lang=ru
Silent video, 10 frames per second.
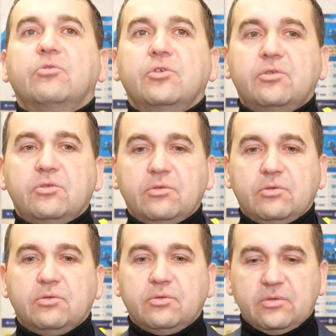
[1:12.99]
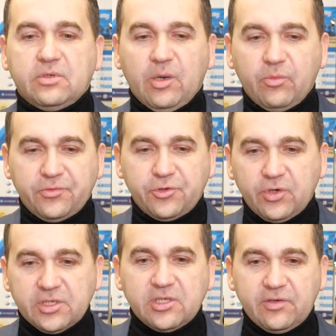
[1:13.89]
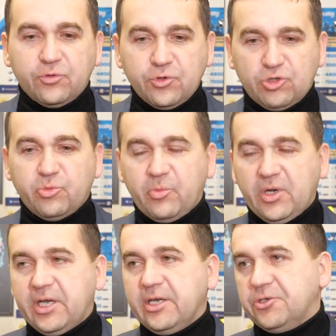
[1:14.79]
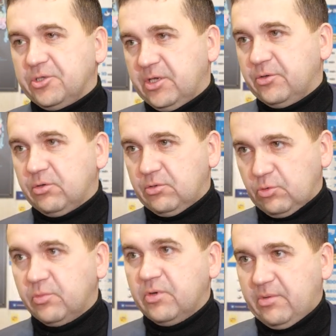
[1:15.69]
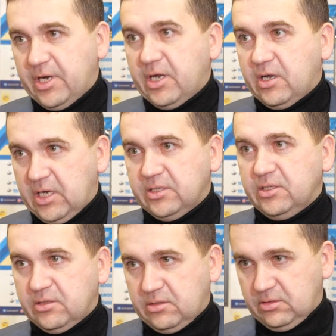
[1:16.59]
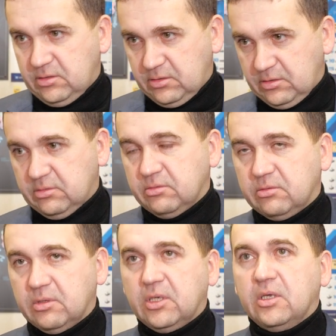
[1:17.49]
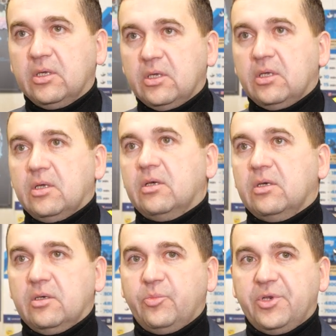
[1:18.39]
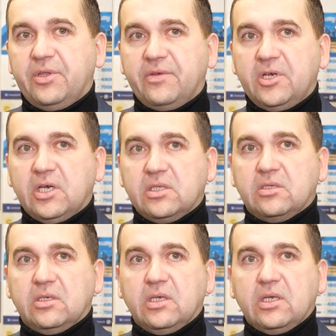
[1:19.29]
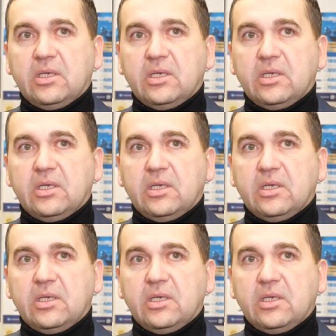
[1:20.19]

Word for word: то есть э, как бы все основное, что помогает человеку, грубо говоря, ходить и передвигаться –